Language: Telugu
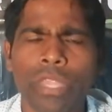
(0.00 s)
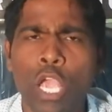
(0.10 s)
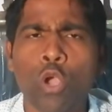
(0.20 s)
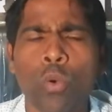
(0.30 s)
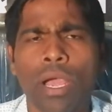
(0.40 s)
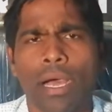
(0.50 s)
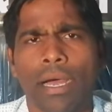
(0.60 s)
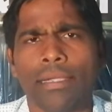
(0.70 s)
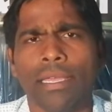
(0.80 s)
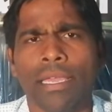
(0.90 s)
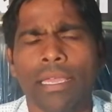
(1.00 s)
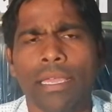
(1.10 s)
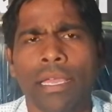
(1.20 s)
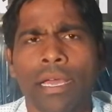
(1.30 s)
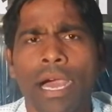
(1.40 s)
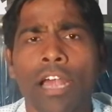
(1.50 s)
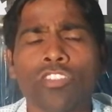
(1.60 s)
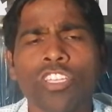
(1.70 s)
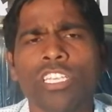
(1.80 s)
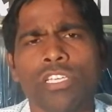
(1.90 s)
ఎక్కువగా అంటే
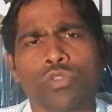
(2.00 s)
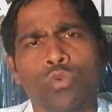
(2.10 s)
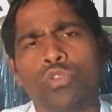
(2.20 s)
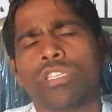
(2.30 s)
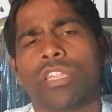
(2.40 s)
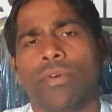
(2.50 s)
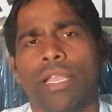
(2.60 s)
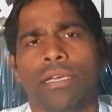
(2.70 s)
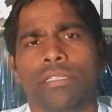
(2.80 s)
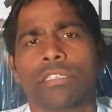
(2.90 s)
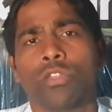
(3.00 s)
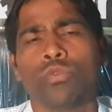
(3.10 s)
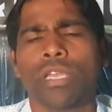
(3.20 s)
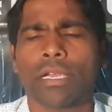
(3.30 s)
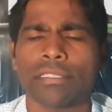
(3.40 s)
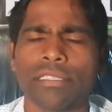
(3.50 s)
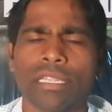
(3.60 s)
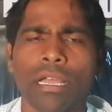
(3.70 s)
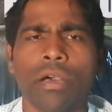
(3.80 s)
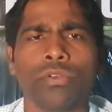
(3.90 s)
అర్థం చేసుకుంటూ చదవాలి చదివితే
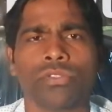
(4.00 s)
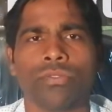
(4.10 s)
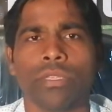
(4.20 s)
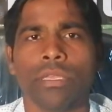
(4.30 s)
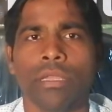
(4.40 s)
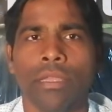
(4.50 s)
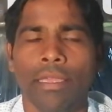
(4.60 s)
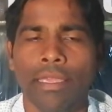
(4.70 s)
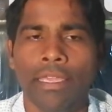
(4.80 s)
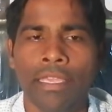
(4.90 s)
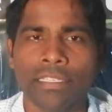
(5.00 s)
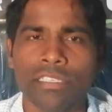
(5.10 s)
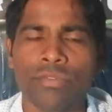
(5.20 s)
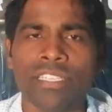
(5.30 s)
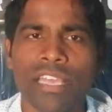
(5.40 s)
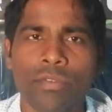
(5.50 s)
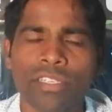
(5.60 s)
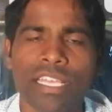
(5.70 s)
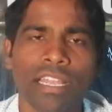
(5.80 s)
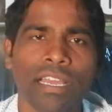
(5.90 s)
ఖచ్చితంగా వస్తుంది ఈ సివిల్
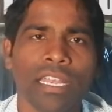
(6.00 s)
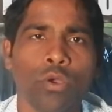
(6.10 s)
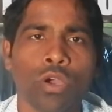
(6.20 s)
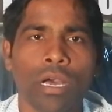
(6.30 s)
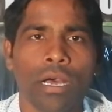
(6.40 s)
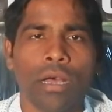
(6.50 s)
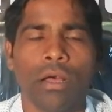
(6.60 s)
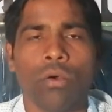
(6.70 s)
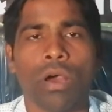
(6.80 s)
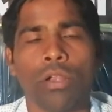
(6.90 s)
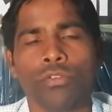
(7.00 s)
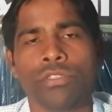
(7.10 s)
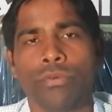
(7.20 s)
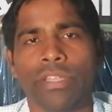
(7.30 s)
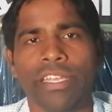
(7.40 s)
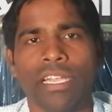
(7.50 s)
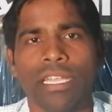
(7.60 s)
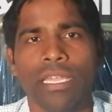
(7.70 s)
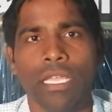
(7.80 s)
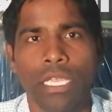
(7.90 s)
సర్వీస్ అనగానే ఒక ఆలోచన ఉంటుంది
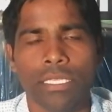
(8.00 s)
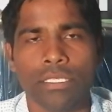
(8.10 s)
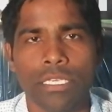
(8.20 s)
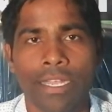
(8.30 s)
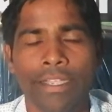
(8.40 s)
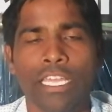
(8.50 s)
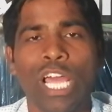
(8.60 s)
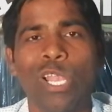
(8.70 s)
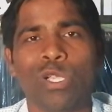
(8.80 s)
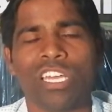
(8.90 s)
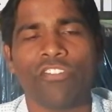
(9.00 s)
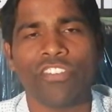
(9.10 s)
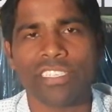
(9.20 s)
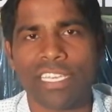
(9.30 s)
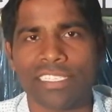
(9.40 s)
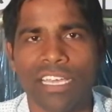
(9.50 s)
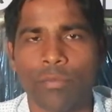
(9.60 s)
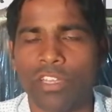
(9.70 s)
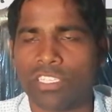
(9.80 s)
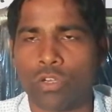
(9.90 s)
ఏంటంటే ఇది ఇండియాలో టఫెస్ట్
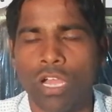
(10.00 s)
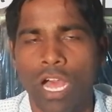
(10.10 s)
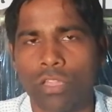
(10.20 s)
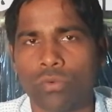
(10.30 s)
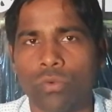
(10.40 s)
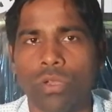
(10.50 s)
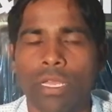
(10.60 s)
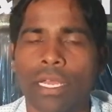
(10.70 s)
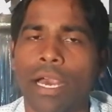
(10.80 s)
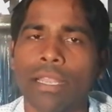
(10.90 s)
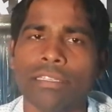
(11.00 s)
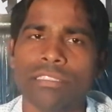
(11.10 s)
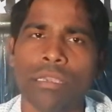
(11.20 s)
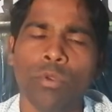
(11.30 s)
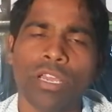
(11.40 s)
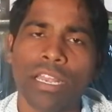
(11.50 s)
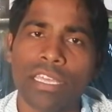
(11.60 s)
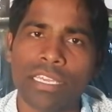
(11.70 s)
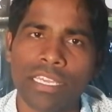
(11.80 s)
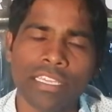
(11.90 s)
ఎగ్జామినేషన్ కాదు కానిస్టేబుల్ కన్నా
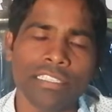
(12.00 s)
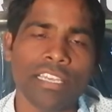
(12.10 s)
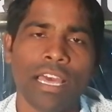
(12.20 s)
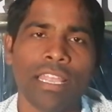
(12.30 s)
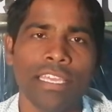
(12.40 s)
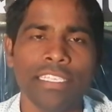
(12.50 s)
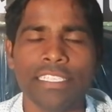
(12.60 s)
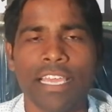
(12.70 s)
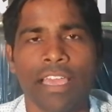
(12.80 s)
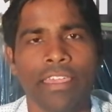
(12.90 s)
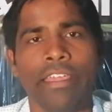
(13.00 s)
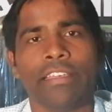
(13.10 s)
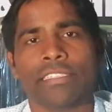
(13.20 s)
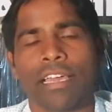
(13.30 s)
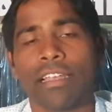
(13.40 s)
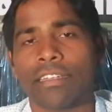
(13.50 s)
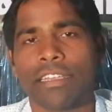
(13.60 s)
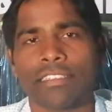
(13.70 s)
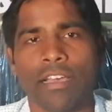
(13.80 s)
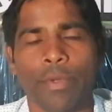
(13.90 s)
చాలా ఈజీ ఐఏఎస్ కలెక్టర్
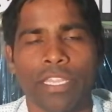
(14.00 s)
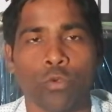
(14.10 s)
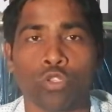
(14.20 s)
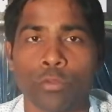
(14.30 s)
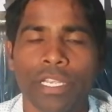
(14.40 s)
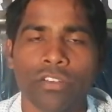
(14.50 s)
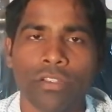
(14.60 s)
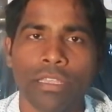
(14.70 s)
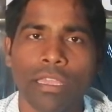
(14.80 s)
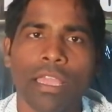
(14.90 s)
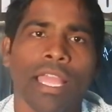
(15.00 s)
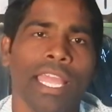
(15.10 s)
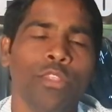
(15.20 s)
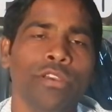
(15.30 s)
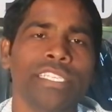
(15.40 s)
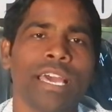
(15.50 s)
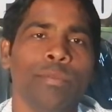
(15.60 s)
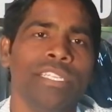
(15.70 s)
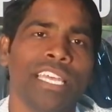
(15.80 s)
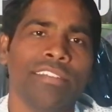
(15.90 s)
ఎగ్జామ్ అనేది గుర్తుపెట్టుకోండి ఎందుకు సార్
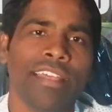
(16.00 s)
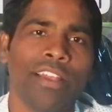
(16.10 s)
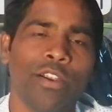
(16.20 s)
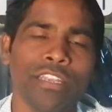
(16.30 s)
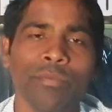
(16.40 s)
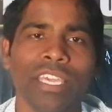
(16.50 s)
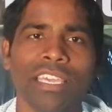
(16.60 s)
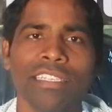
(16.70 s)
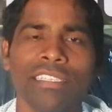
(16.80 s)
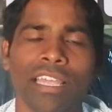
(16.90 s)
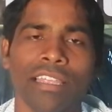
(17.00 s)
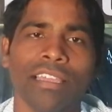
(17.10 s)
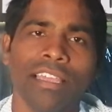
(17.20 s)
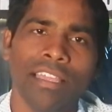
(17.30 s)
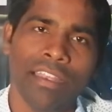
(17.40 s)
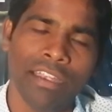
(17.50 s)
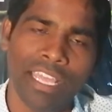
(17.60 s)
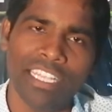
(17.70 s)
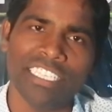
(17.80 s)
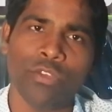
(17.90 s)
మీరు చదివారు కాబట్టి మీకు ఈజీ అని
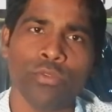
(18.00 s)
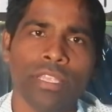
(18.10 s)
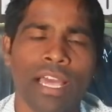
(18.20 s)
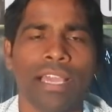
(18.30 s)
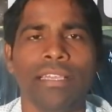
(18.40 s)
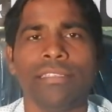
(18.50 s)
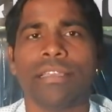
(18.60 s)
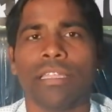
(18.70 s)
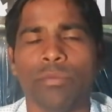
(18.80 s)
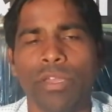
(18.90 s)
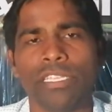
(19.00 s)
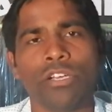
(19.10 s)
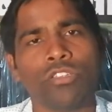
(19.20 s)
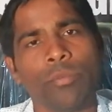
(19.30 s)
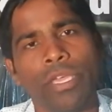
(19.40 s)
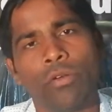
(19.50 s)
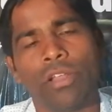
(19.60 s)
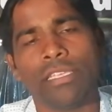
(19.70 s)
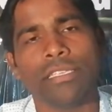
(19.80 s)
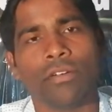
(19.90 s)
నేను చదివితే నాకు ఈజీ అయింది మీరు చదివితే మీకు
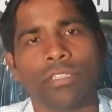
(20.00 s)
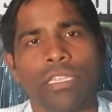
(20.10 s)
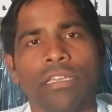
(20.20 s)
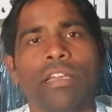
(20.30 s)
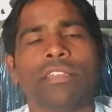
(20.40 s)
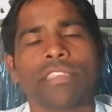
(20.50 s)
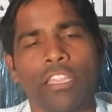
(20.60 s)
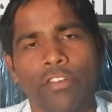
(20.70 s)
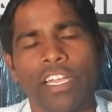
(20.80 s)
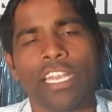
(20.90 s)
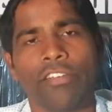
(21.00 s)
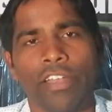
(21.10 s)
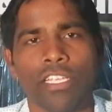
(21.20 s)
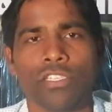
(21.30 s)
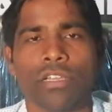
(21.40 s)
కూడా ఈజీ అవుతుంది చదవకనే ఇవన్నీ